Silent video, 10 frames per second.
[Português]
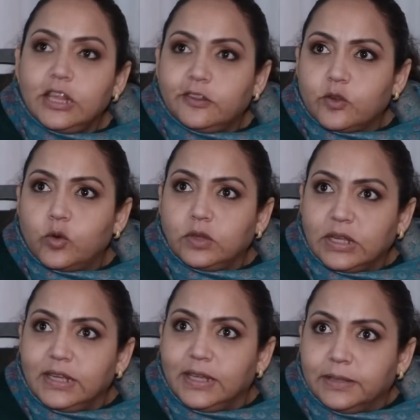Escuta
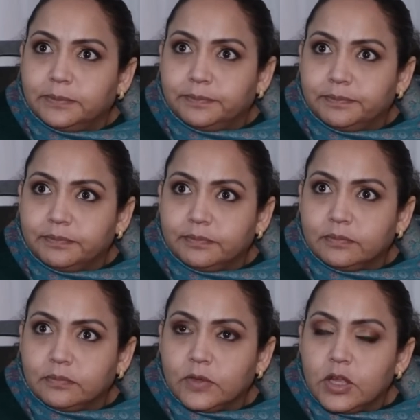aqui.
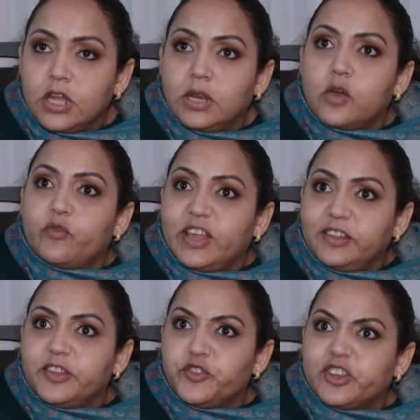Não vem
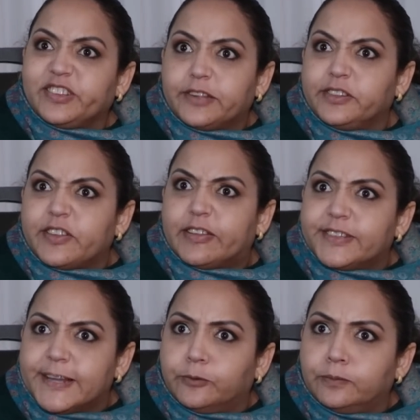exigir
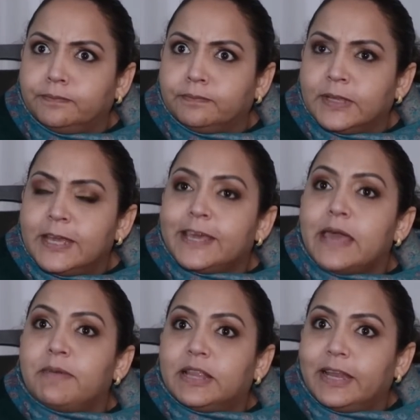satisfação.
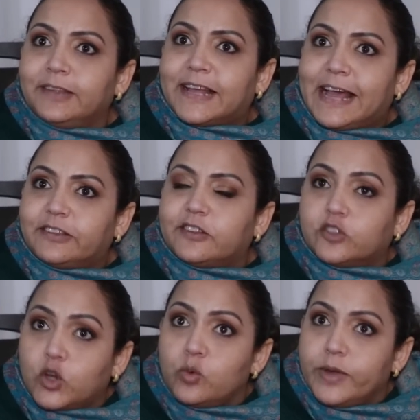Quem manda nessa casa
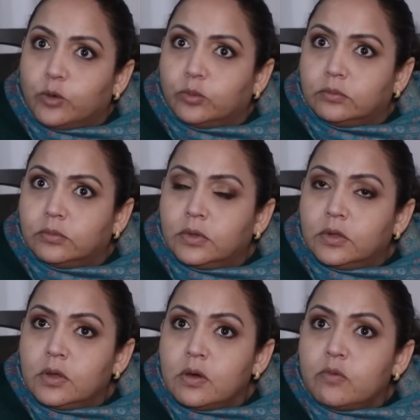sou eu.
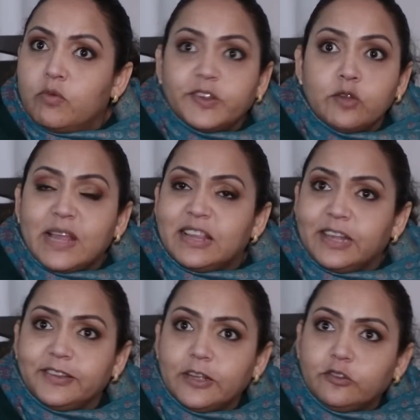Você não tá
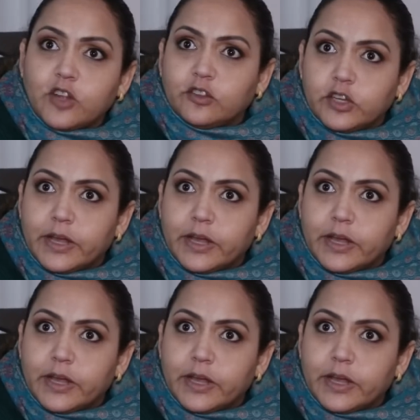trazendo só seu